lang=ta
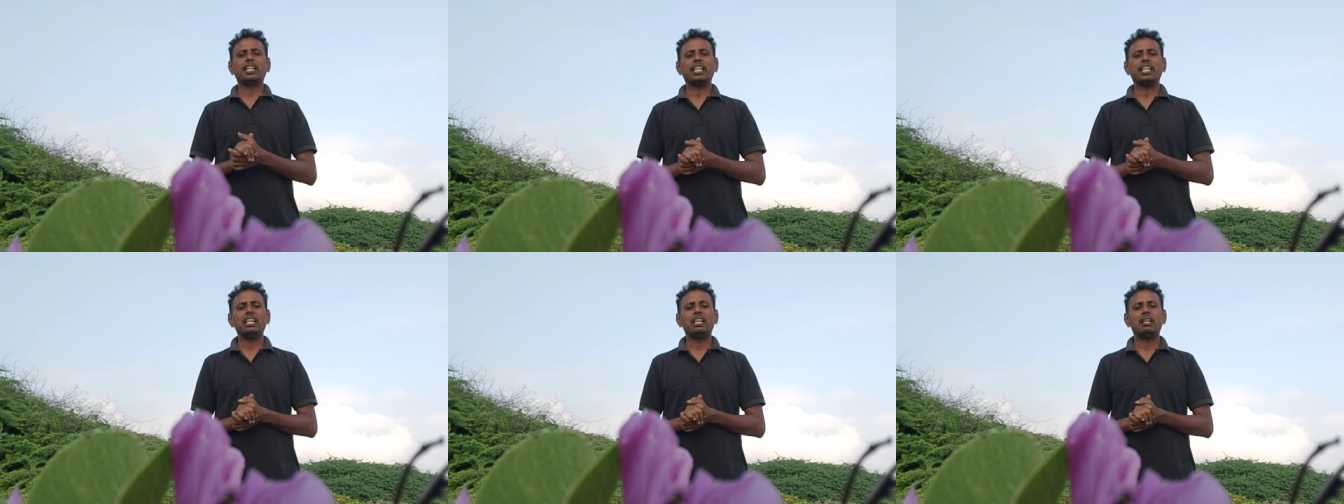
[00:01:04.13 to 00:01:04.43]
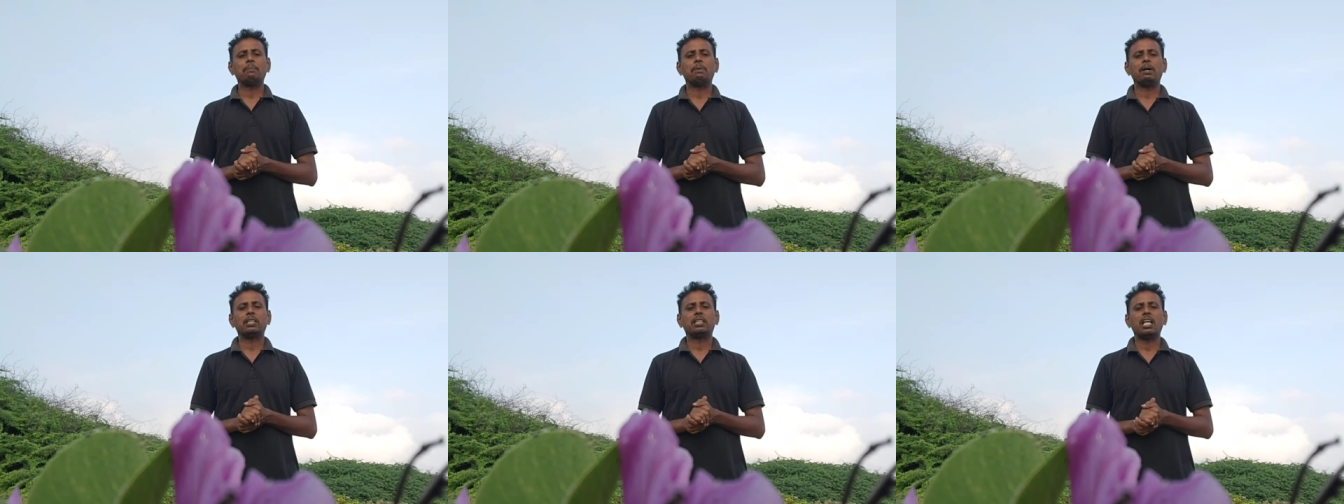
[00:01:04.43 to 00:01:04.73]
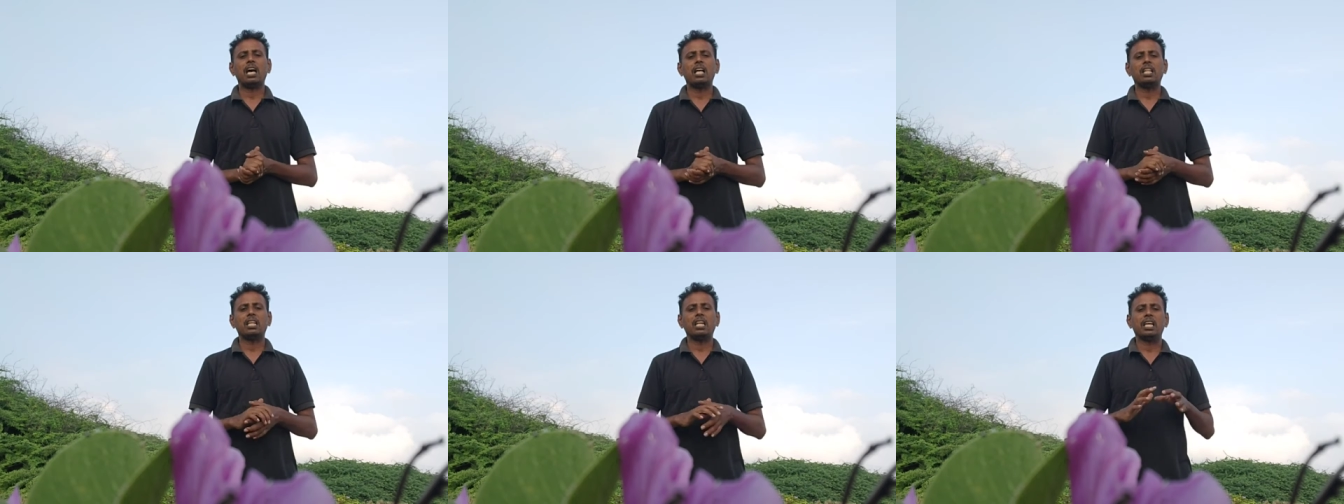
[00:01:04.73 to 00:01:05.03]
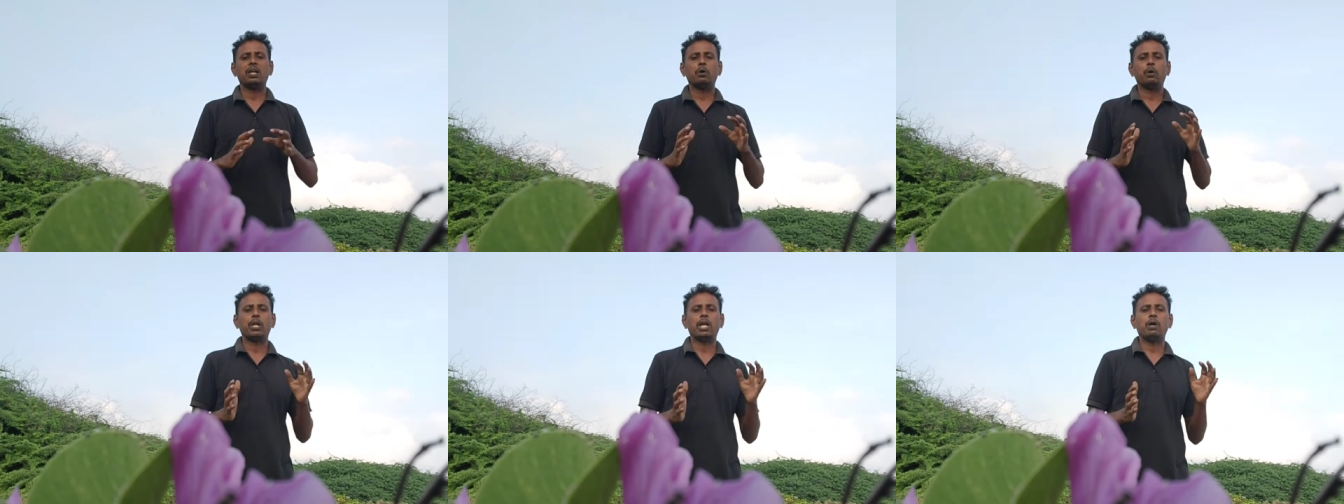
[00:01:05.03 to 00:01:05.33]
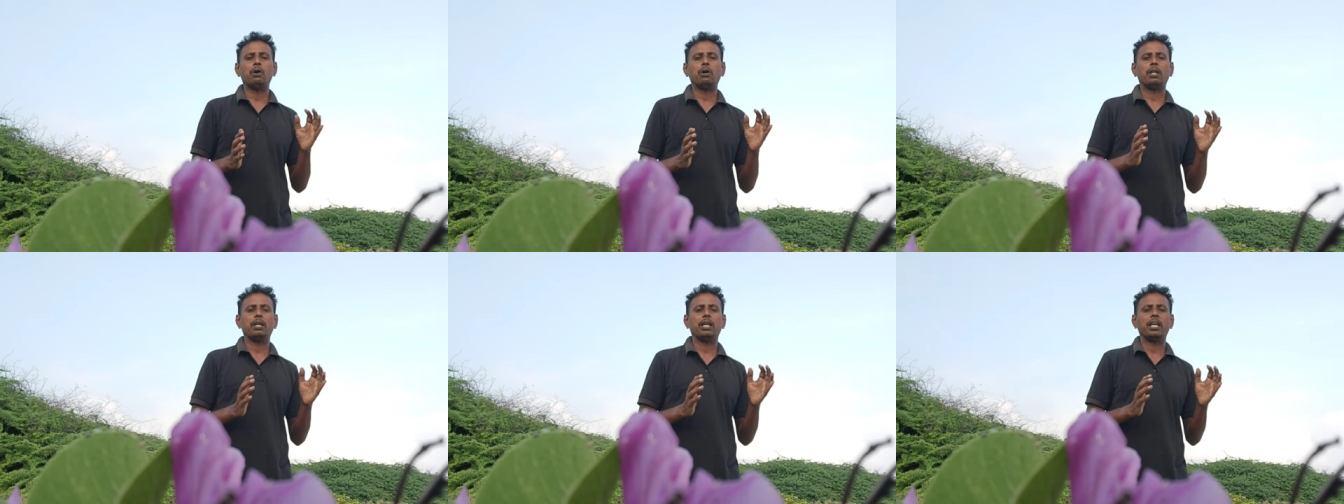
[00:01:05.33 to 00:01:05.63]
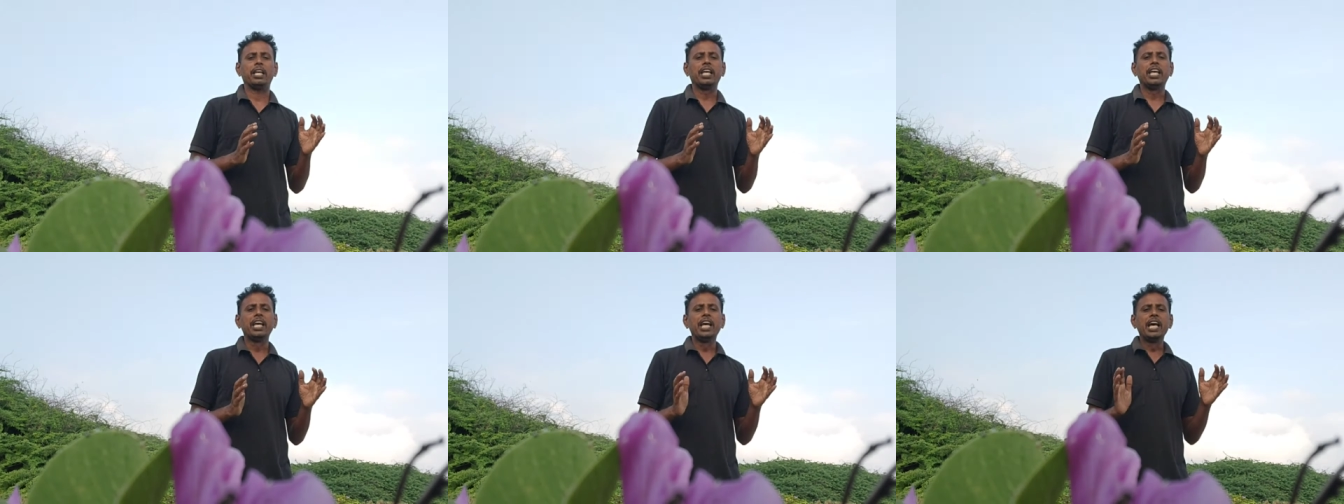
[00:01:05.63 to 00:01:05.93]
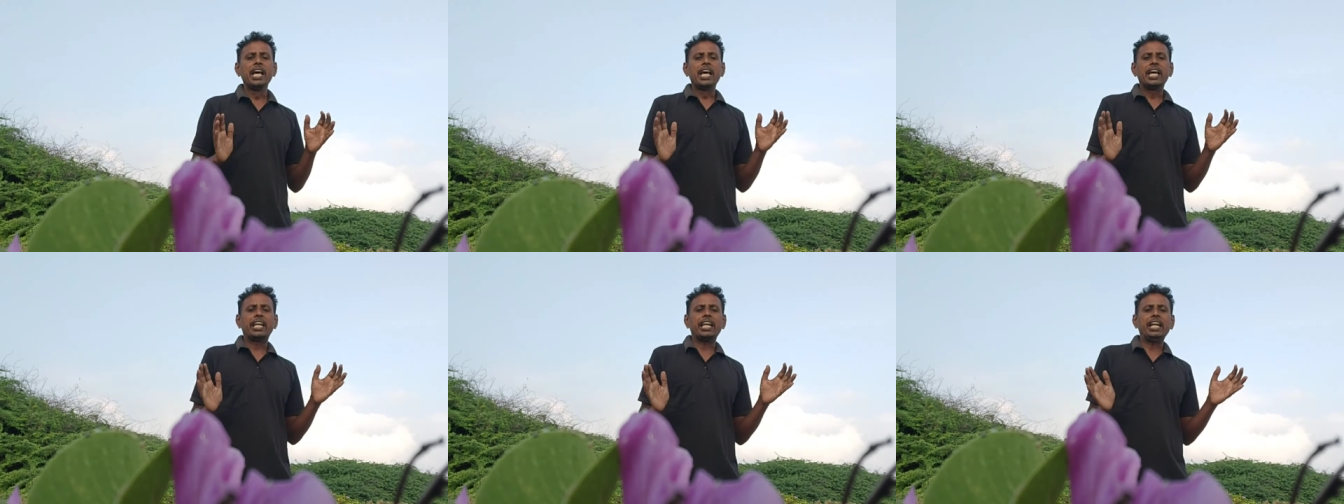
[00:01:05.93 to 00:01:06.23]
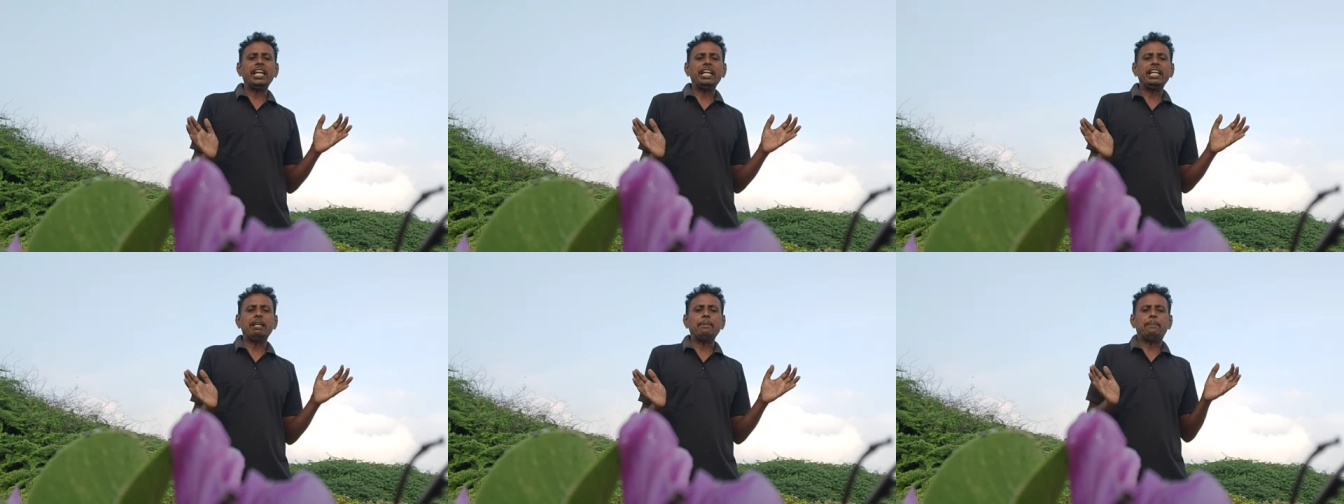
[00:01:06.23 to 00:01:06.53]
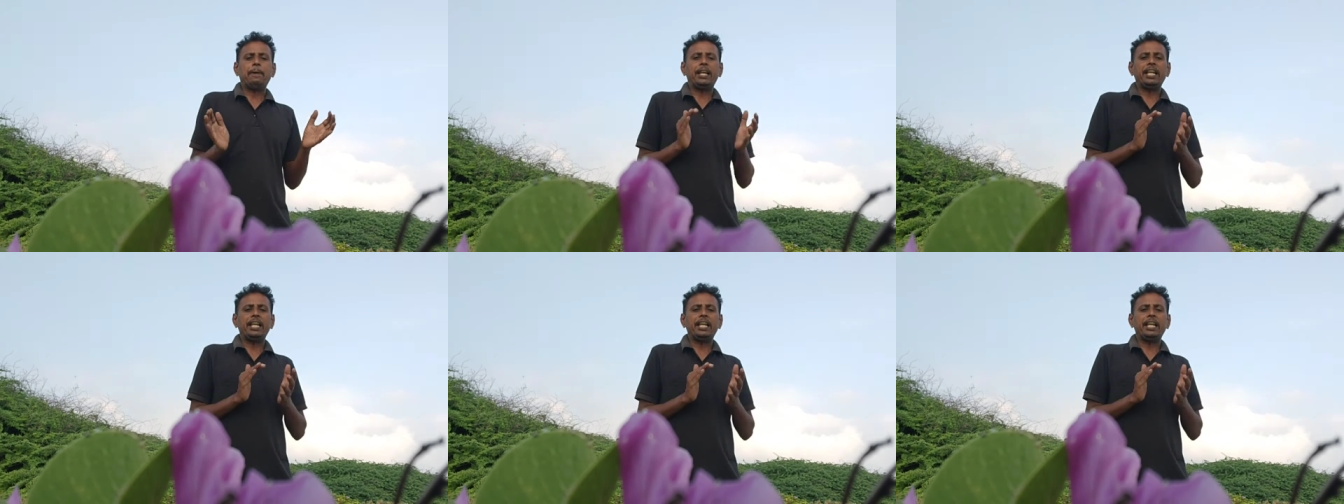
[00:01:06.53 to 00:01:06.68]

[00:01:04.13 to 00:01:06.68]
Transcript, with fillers: திடீர்னு பார்த்தா அதில் ஒரே ஒரு ரெண்டு